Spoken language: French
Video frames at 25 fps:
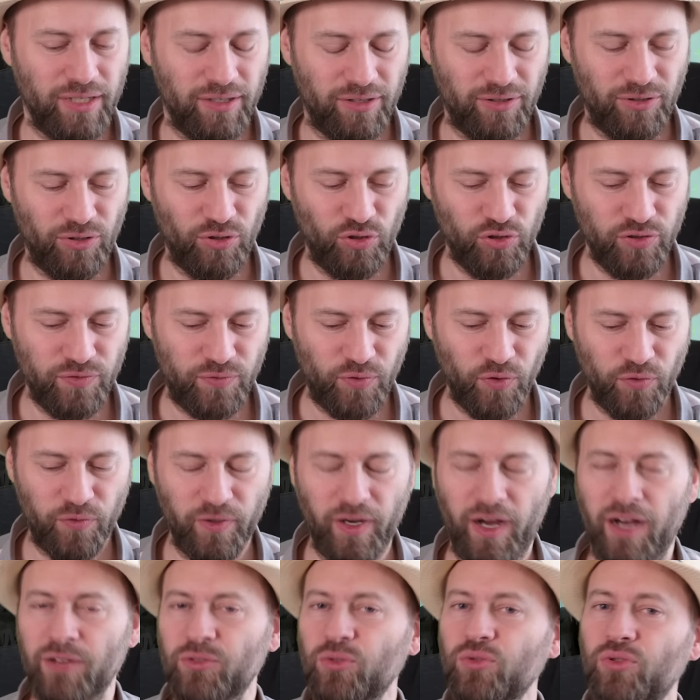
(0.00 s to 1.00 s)
euh, il faut
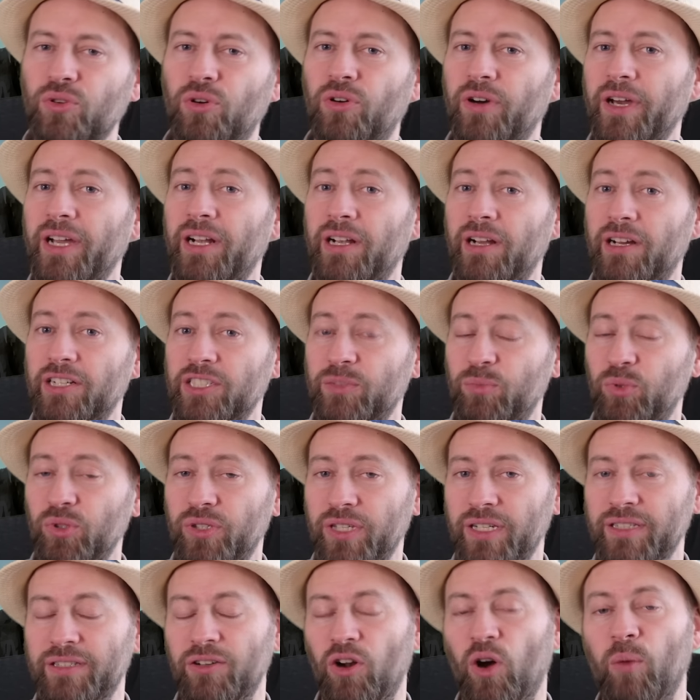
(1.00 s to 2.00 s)
faire un autre réglage peut-être.